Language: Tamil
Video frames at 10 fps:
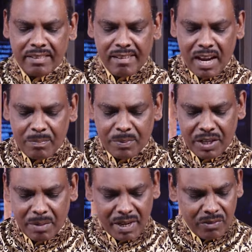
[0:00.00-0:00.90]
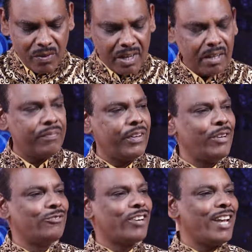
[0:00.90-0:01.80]
த லைப்ரரி பட் வெரி
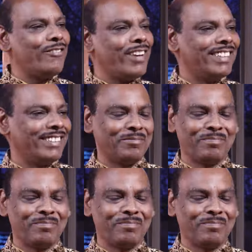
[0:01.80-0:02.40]
ஃபியூ டிரைவ் இன்